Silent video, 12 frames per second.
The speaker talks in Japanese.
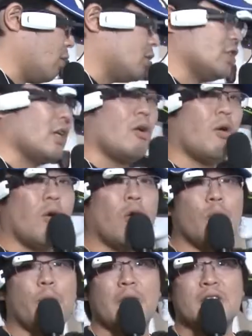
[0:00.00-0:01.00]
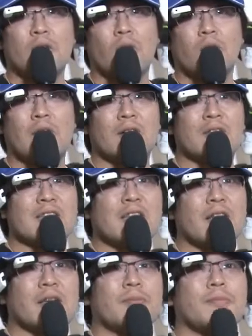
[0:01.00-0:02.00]
こちらのホームページをご覧くだ
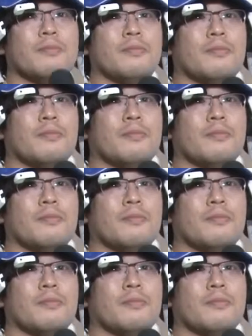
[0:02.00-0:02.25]
さい。